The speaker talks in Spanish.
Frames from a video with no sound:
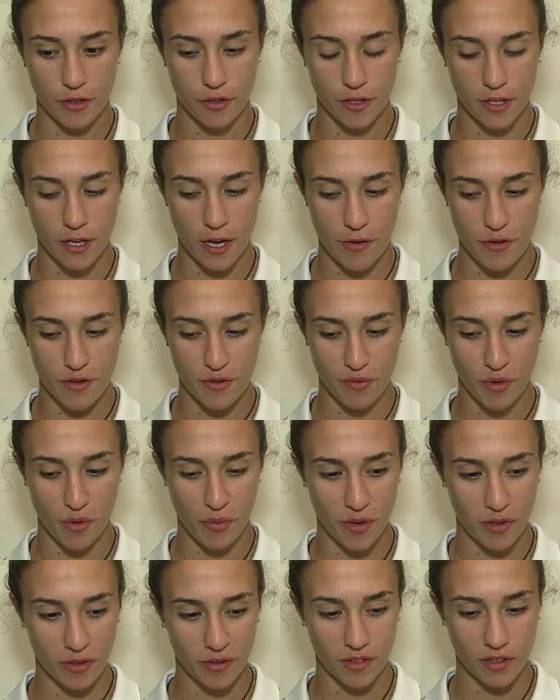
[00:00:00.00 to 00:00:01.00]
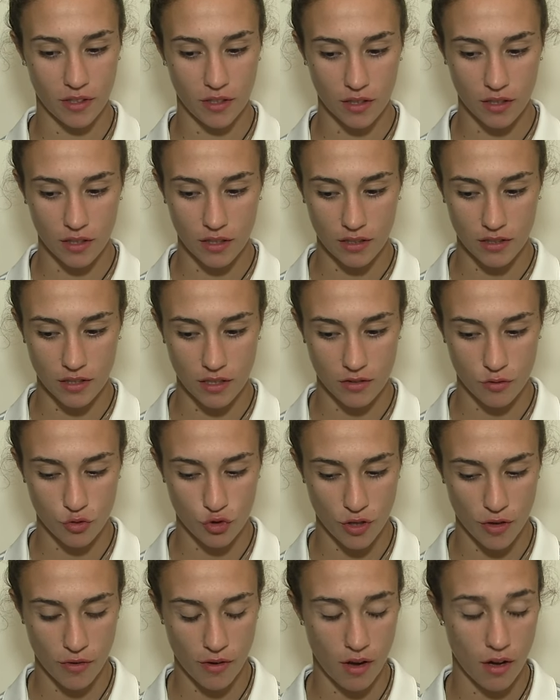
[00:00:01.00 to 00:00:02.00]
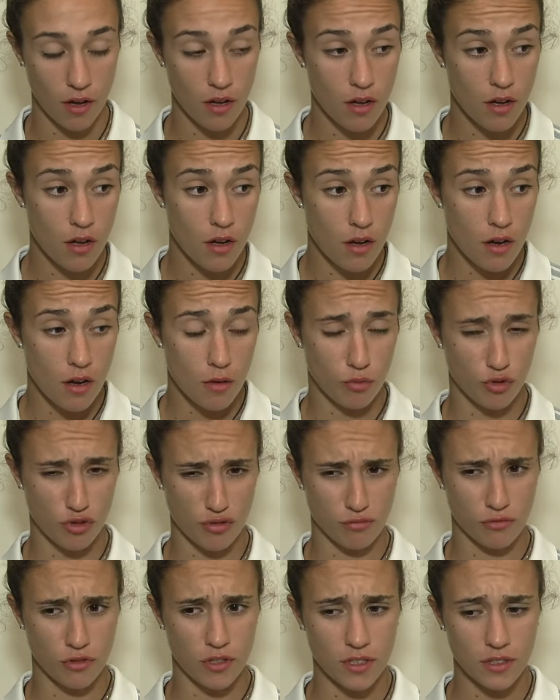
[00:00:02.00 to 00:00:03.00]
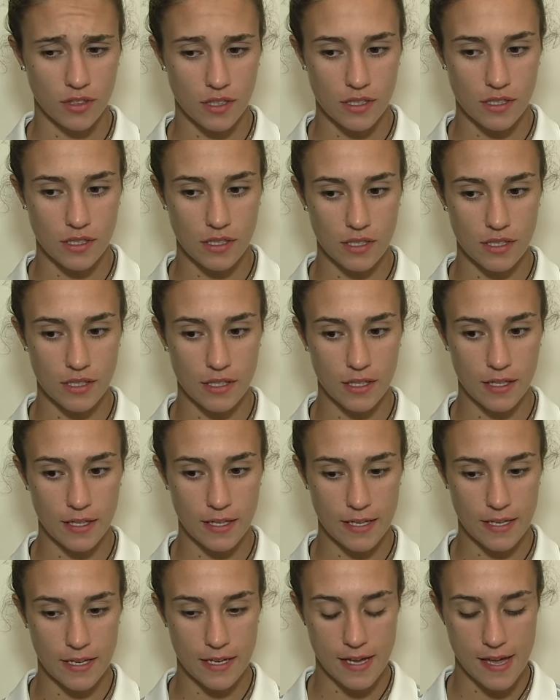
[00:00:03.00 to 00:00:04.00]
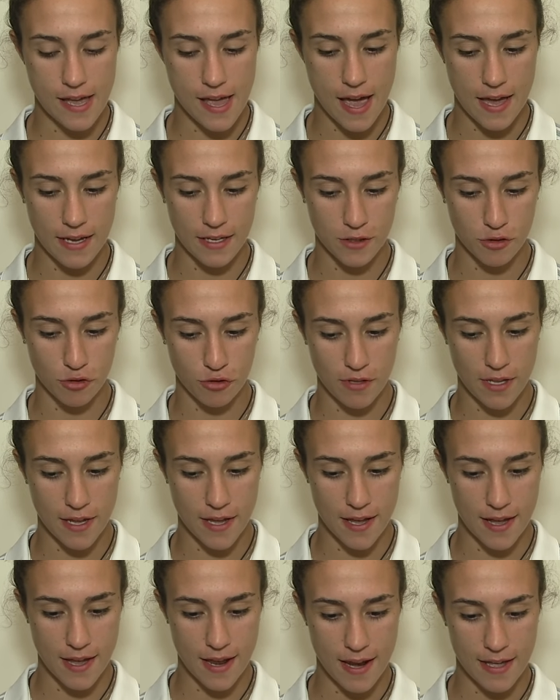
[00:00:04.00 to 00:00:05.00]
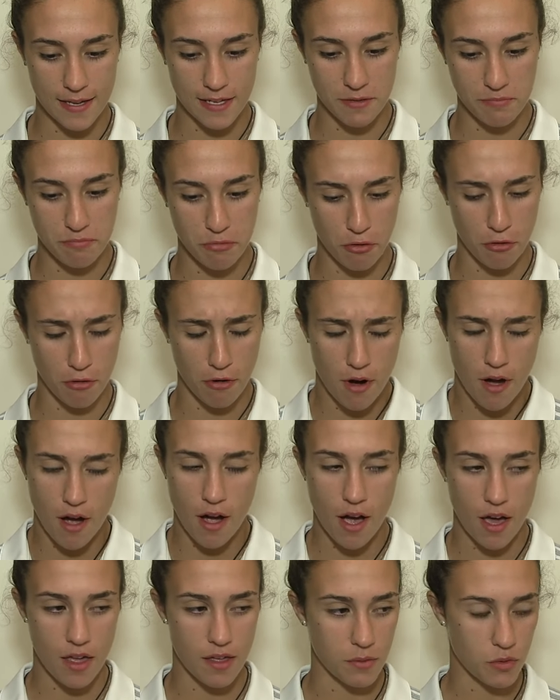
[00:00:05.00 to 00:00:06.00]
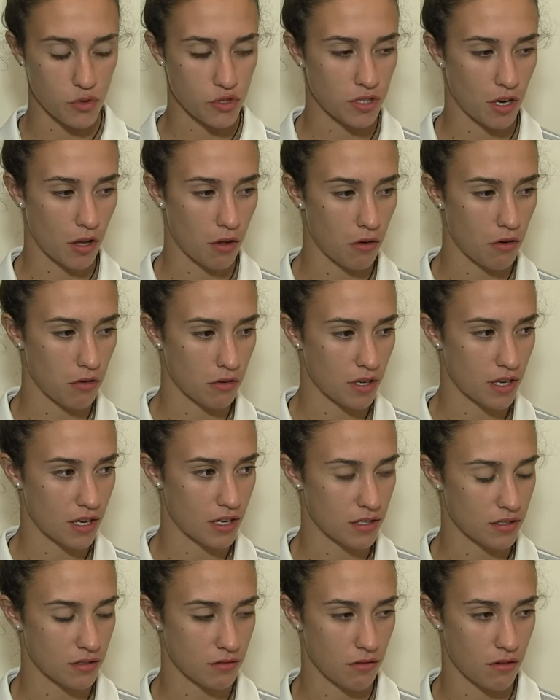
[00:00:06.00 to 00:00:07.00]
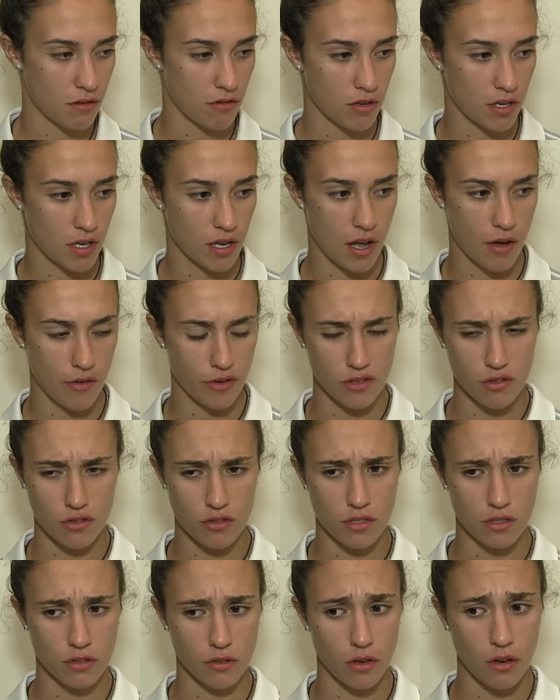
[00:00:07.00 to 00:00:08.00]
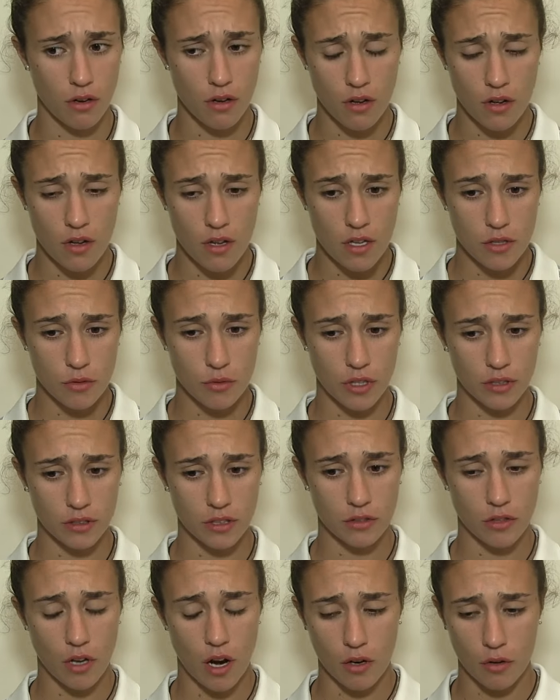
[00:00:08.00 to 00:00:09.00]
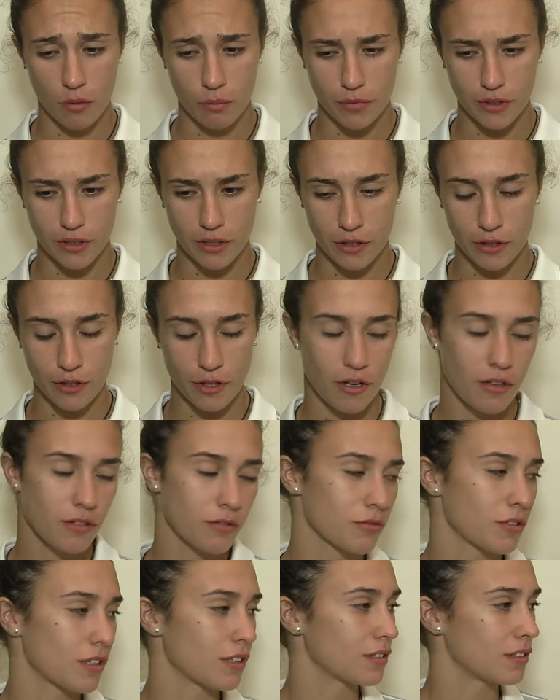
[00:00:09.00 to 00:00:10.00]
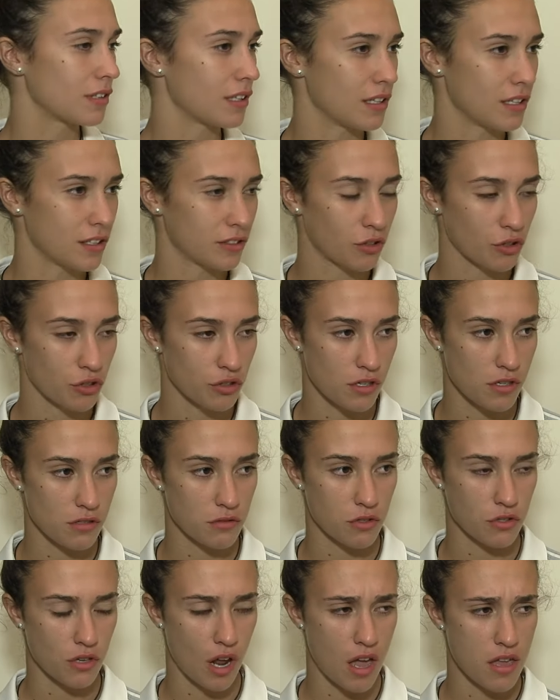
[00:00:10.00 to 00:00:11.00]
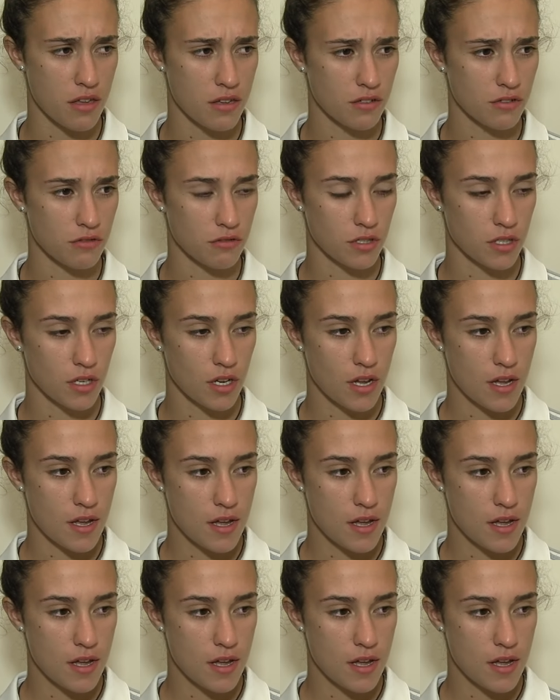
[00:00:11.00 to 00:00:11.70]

Creo que ha habido un momento en el que se nos daba por muertas y ahí es donde el equipo ha demostrado lo que es, ¿no? lo que ha venido siendo durante toda la competición, durante todos estos años